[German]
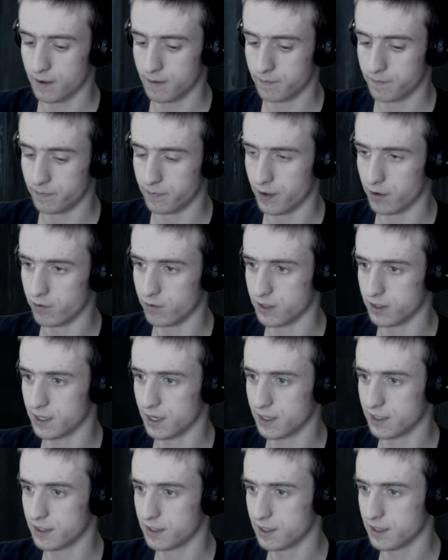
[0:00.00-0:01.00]
Na gut, das
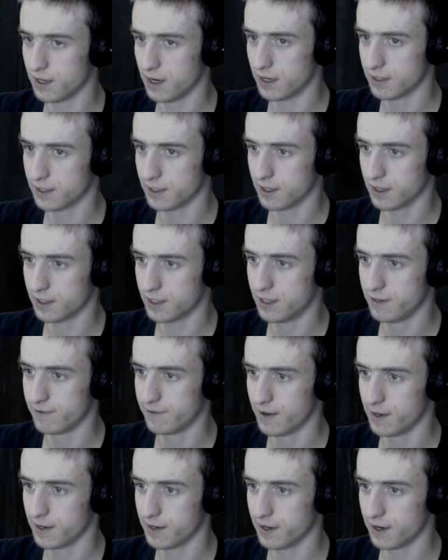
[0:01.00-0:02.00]
Ganze die ganze Zeit aktiv
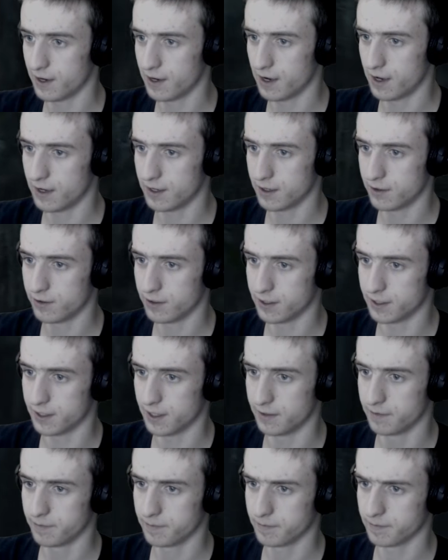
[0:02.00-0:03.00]
halten kann ja eigentlich auch nicht sein.